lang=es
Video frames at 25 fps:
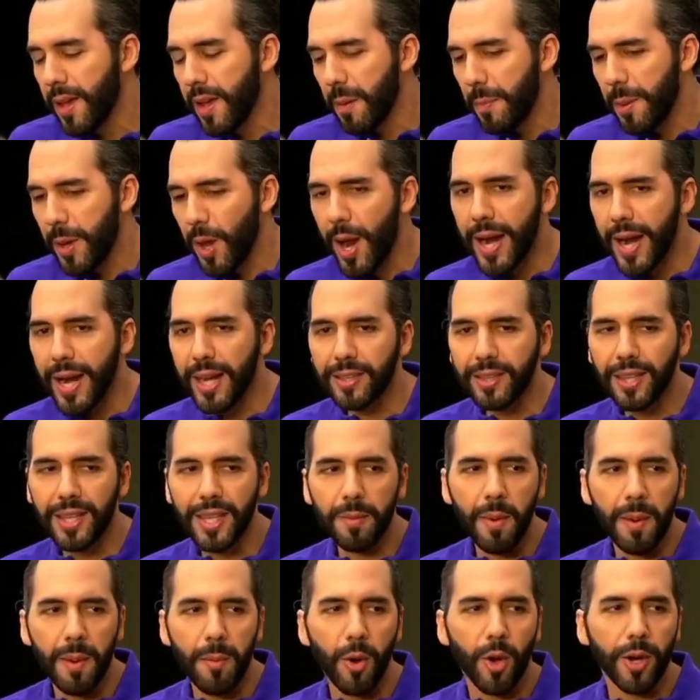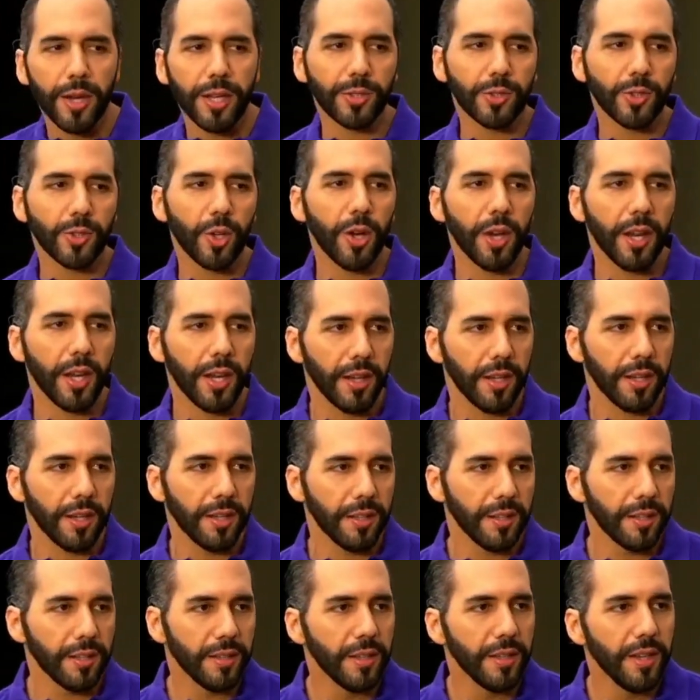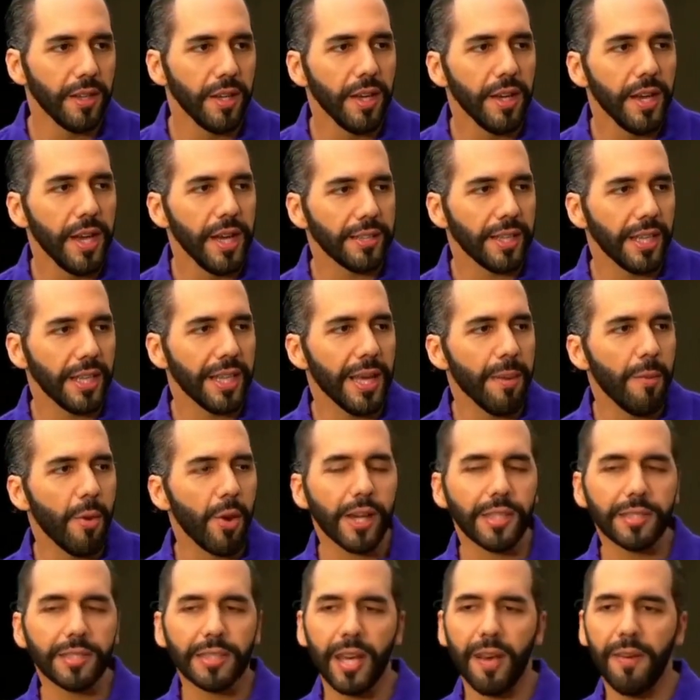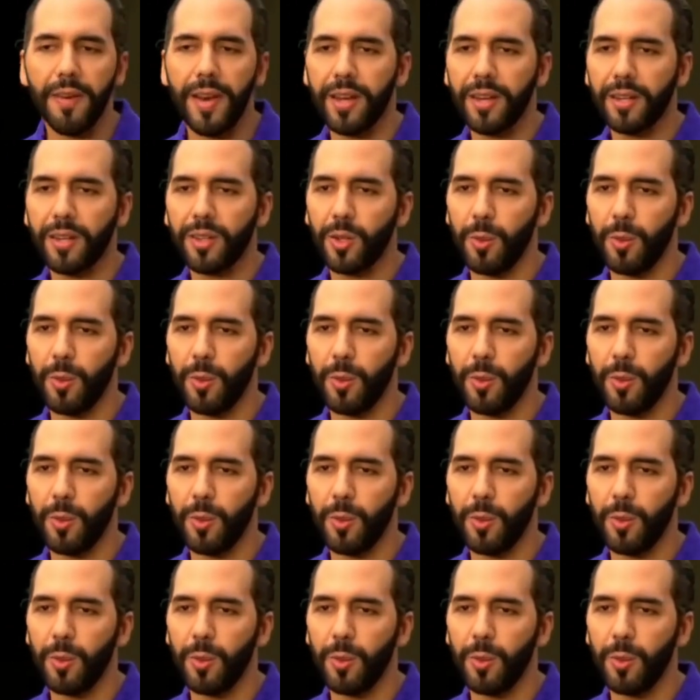Pero hay que tener memoria histórica. Y tenemos que saber,